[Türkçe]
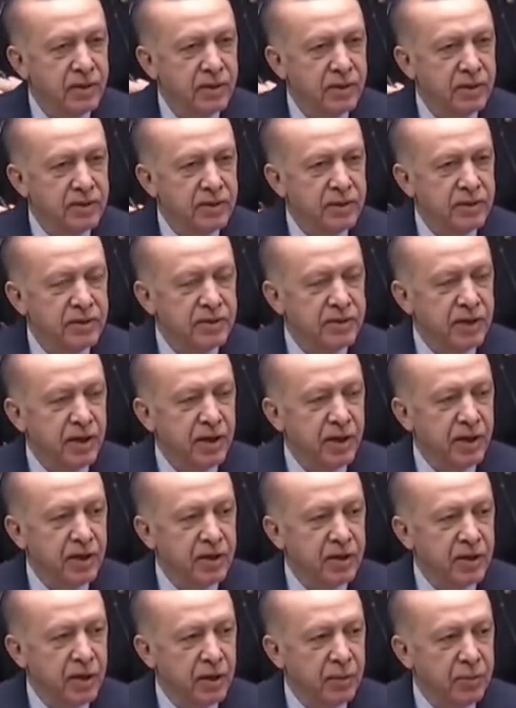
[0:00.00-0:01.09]
sizlere
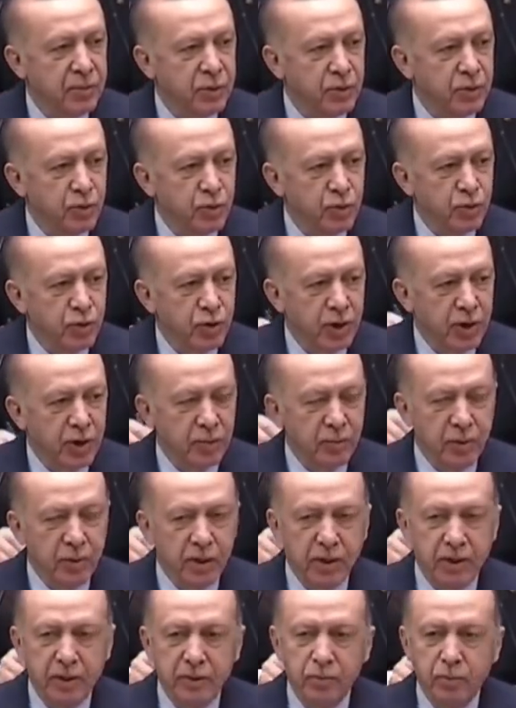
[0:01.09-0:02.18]
en kalbi duygularımla,